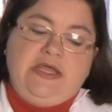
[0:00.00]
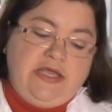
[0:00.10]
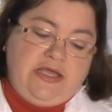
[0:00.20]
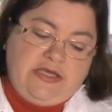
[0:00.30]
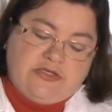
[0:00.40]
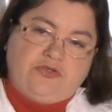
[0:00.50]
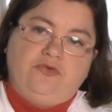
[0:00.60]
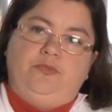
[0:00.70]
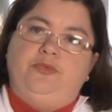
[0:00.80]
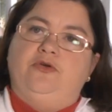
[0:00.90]
E
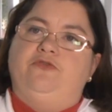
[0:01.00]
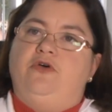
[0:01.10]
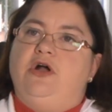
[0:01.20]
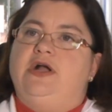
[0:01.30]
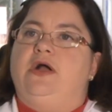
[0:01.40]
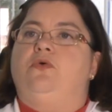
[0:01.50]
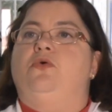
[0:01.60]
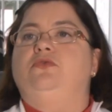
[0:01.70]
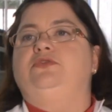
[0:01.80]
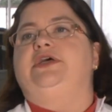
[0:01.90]
isso provoca a
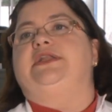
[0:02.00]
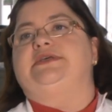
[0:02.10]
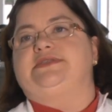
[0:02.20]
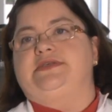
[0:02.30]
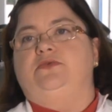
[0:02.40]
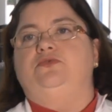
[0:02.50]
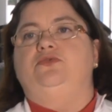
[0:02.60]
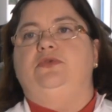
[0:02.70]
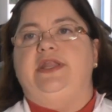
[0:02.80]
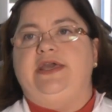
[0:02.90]
condenação
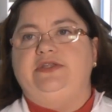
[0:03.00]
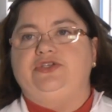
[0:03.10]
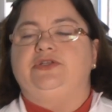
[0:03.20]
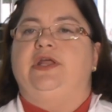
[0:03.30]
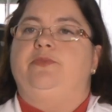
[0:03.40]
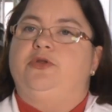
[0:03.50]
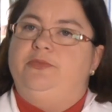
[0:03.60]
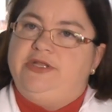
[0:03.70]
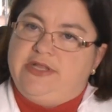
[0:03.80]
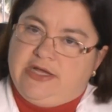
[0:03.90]
do leite na
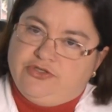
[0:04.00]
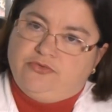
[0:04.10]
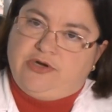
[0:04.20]
propriedade